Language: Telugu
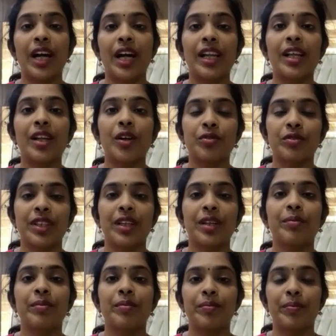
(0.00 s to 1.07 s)
కలర్ ఆఫ్
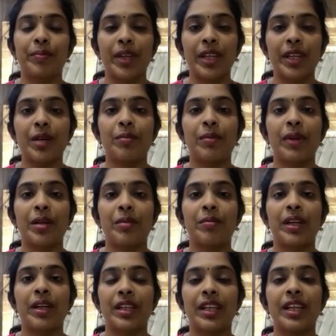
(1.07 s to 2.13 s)
ద పీరియడ్ బ్లడ్
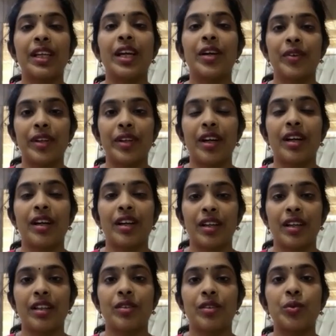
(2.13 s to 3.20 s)
బట్టి ఏమన్నా
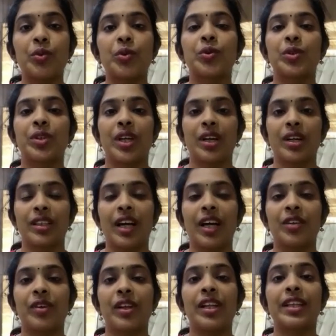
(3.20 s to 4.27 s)
ఉంటుందా
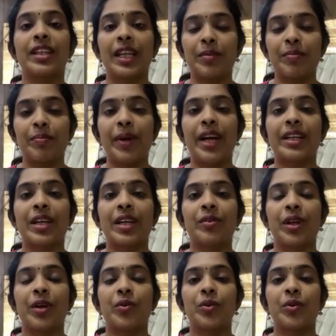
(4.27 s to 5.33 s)
దానివల్ల దాని ఇంపాక్ట్
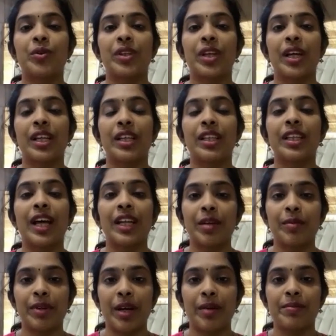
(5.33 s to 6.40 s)
ఏమన్నా ఉంటుందా లేదా
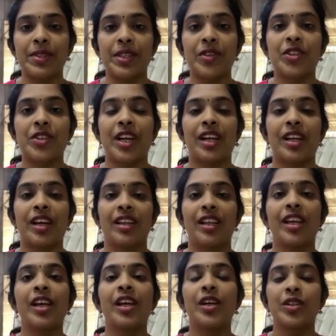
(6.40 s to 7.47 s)
దాన్ని ఏమైనా అబ్జర్వ్ చేయాలా
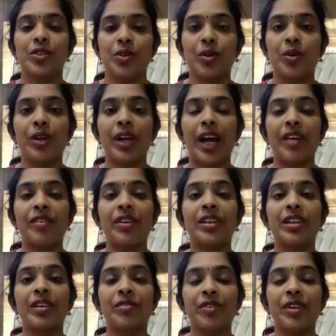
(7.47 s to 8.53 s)
అని సో
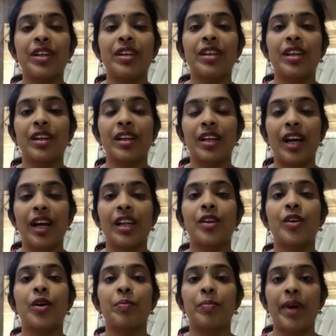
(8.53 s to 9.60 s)
హ్యావింగ్ డిఫరెంట్
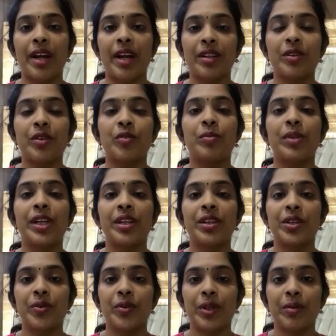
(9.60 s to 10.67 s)
కలర్ ఆర్ ప్యాటర్న్ ఆఫ్
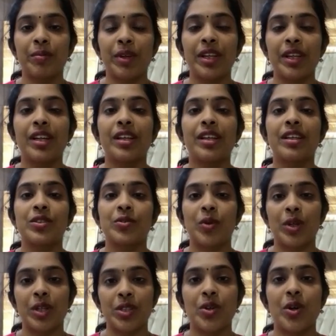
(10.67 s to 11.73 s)
బ్లీడింగ్ డ్యూరింగ్ పీరియడ్ ఈజ్
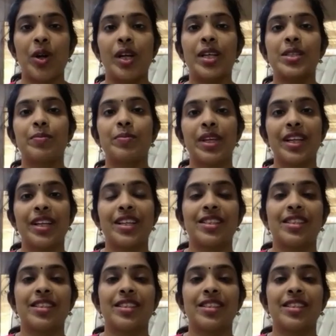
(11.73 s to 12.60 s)
వాట్ ఈస్ కాల్డ్ యాజ్ పీరియడ్